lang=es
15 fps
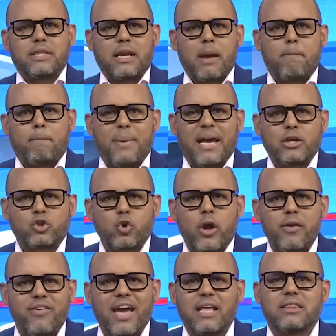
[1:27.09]
tres pesos
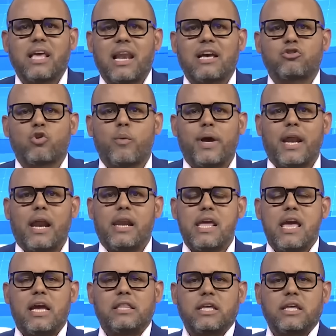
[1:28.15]
y vende la soberanía y